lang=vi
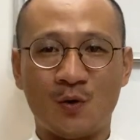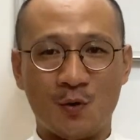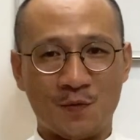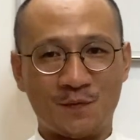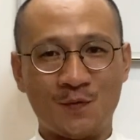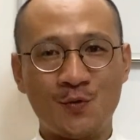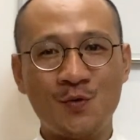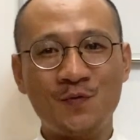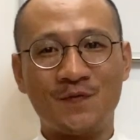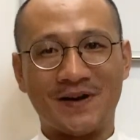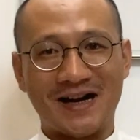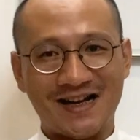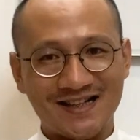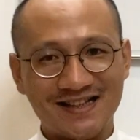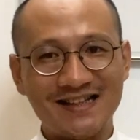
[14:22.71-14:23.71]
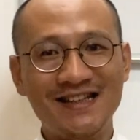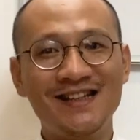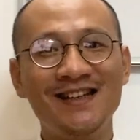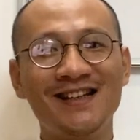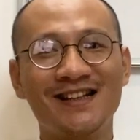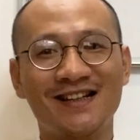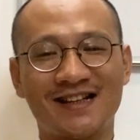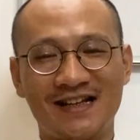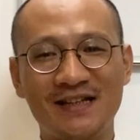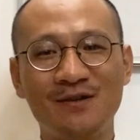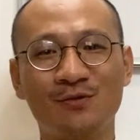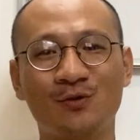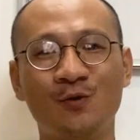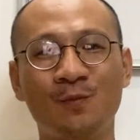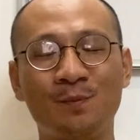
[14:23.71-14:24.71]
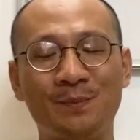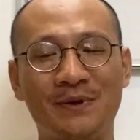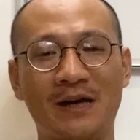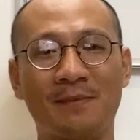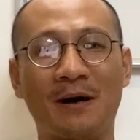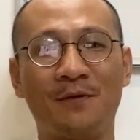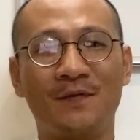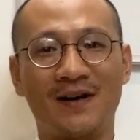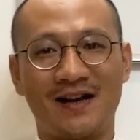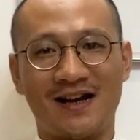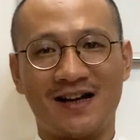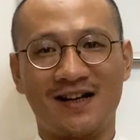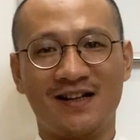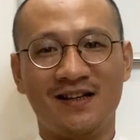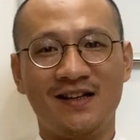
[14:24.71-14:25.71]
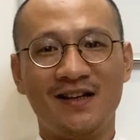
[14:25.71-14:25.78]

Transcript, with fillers: cổ vũ và đăng ký kênh YouTube Nhà báo Phan Đăng.